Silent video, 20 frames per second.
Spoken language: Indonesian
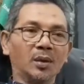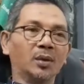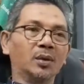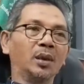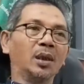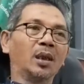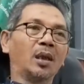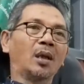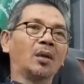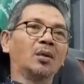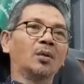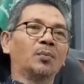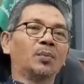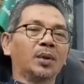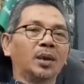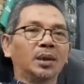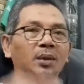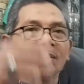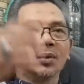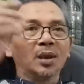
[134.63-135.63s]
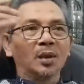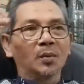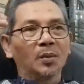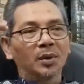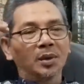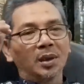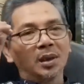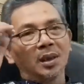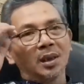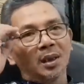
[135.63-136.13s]
Loh ya kalau begitu
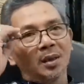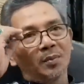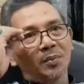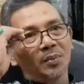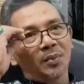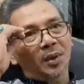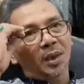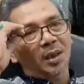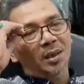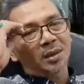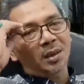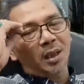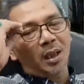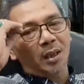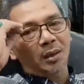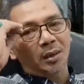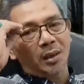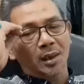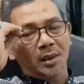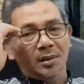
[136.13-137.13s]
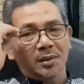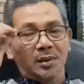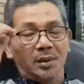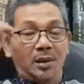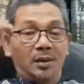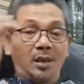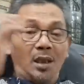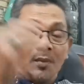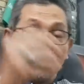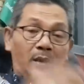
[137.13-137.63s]
namanya ya bukan syarat lagi.
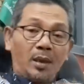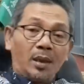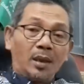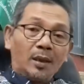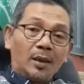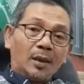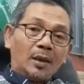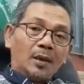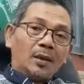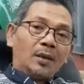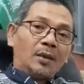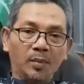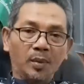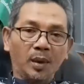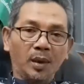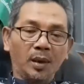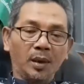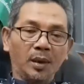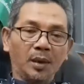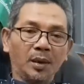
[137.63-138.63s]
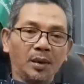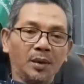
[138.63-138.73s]
Ya, siapa? PDIP.